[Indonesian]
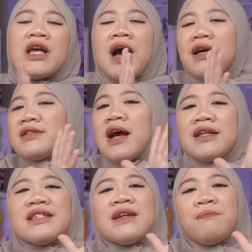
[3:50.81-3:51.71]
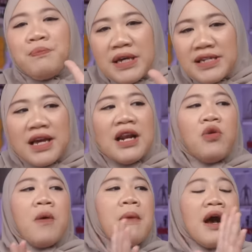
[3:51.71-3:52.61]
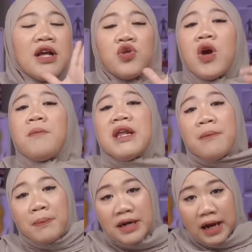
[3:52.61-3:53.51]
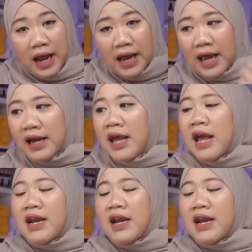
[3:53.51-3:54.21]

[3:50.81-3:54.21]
sangat-sangat sepi sekali Wak, bahkan juga minim penerangan.